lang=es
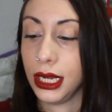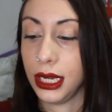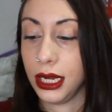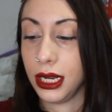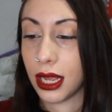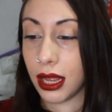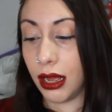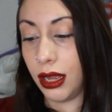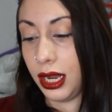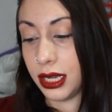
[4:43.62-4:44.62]
y
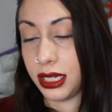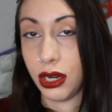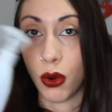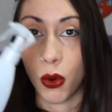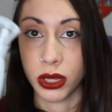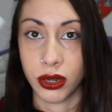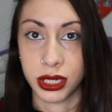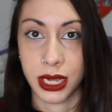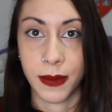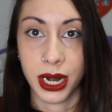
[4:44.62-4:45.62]
nada, eh, si no
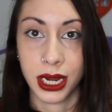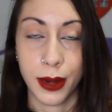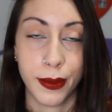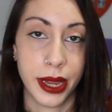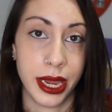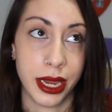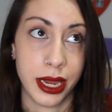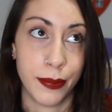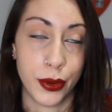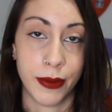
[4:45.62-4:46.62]
encuentro esta marca,
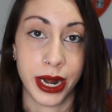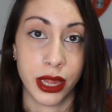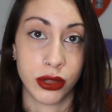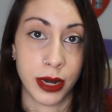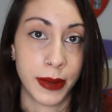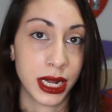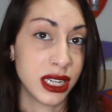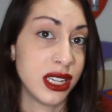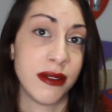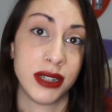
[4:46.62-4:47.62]
eh, probaré de otra
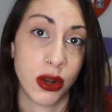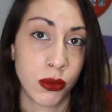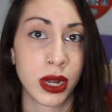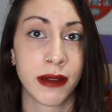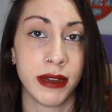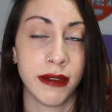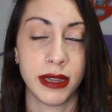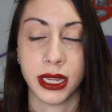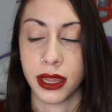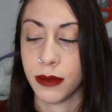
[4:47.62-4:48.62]
marca, si sabéis alguna que vaya
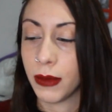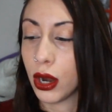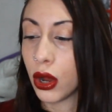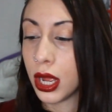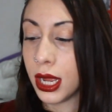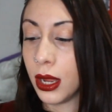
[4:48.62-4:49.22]
bien decídmelo,